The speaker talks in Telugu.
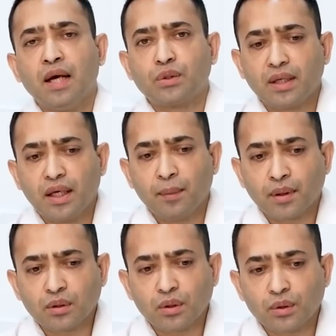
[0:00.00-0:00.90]
సో ఈ
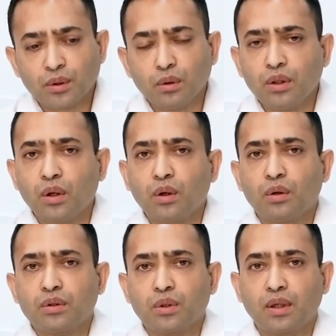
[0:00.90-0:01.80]
మందులు యూరిన్లో
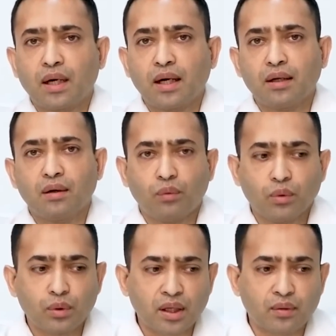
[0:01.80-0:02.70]
షుగర్ అంటే
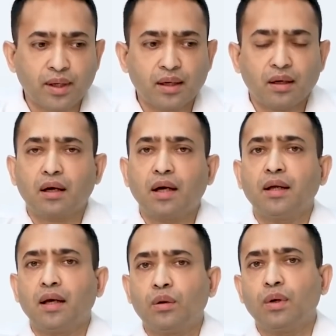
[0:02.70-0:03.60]
నూట ఇరవై
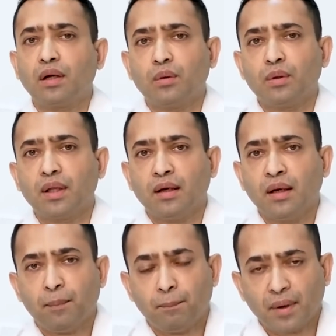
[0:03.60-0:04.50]
కంటే ఎక్కువ కనుక ఉంటే
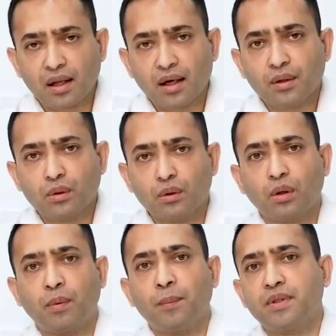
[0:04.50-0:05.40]
మెల్లగా
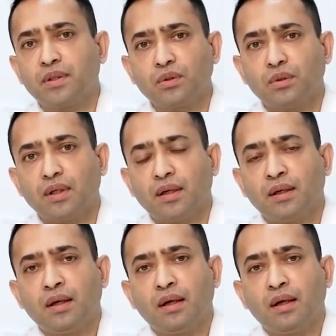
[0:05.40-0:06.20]
యూరిన్లోకి పంపించేస్తూ ఉంటాయి